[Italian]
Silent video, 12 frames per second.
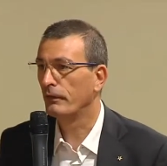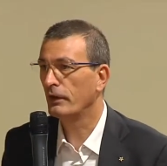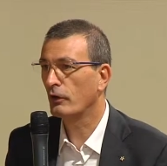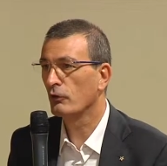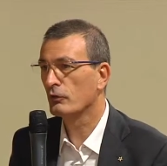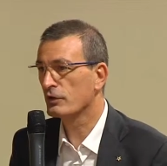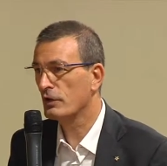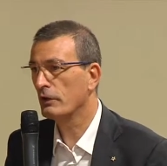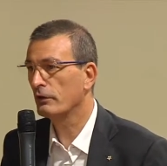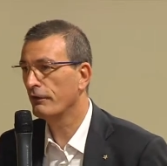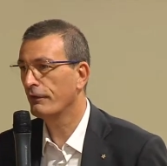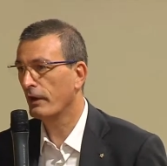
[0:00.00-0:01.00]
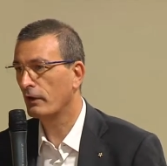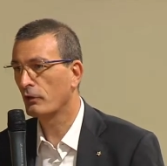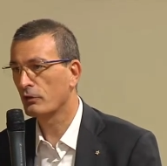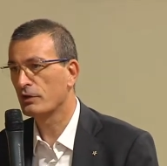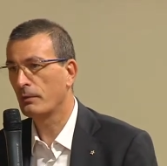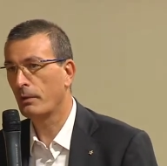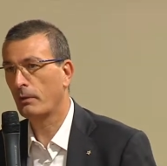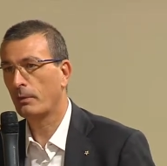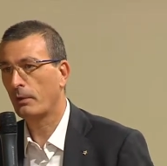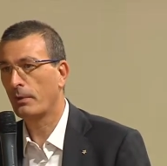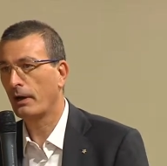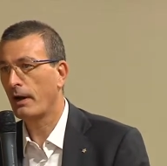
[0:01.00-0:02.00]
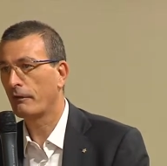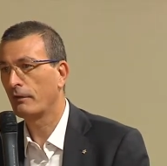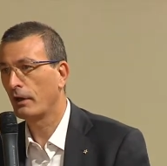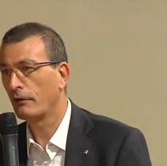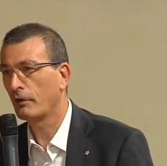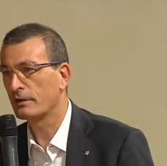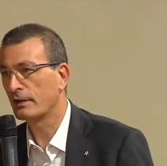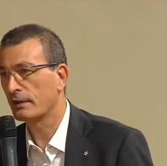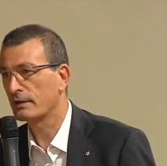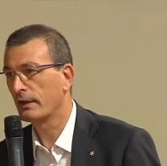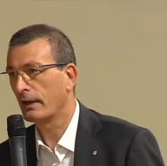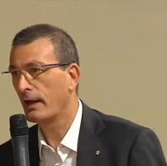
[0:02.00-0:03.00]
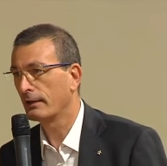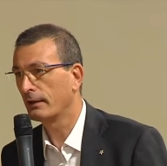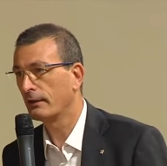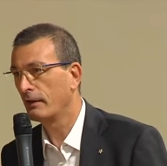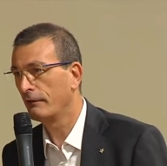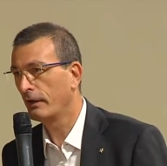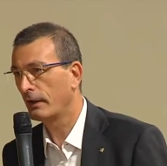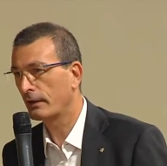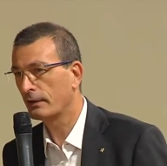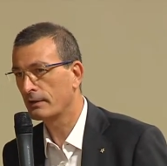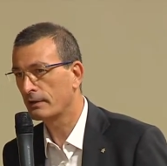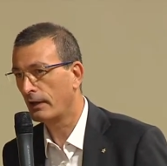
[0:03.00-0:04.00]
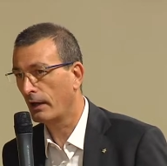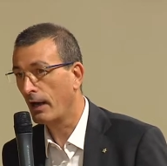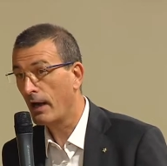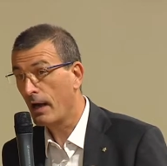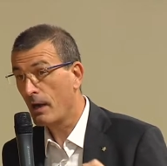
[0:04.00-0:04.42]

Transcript: vi consiglio di far così per prepararvi la vostra serata del venerdì sera.